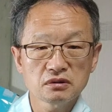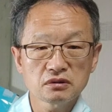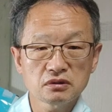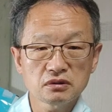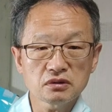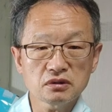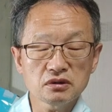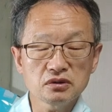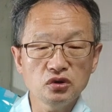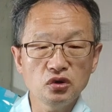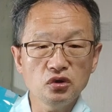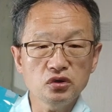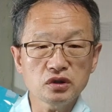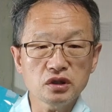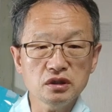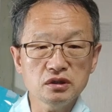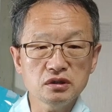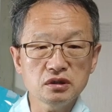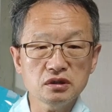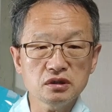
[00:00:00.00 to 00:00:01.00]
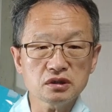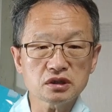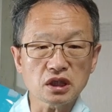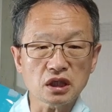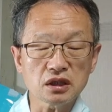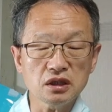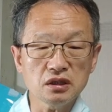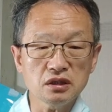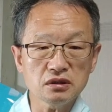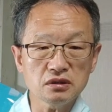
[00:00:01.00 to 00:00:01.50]
그러니까 외계인들이
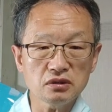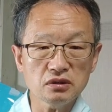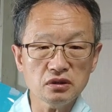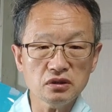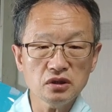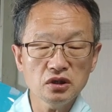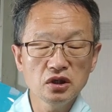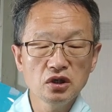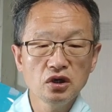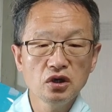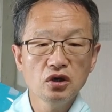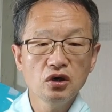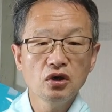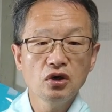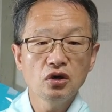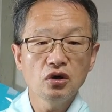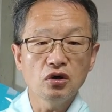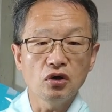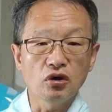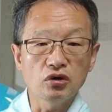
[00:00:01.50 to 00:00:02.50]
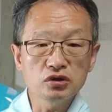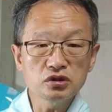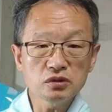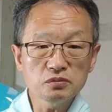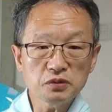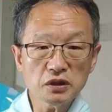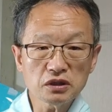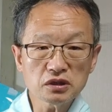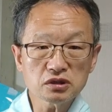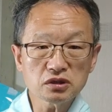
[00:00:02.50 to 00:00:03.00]
자기네들이 어느
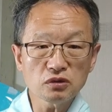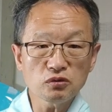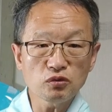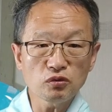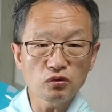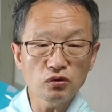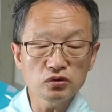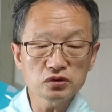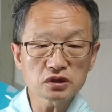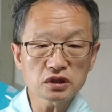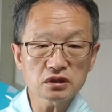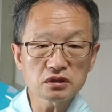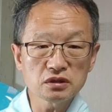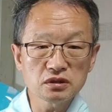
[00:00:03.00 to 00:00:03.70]
별에서 온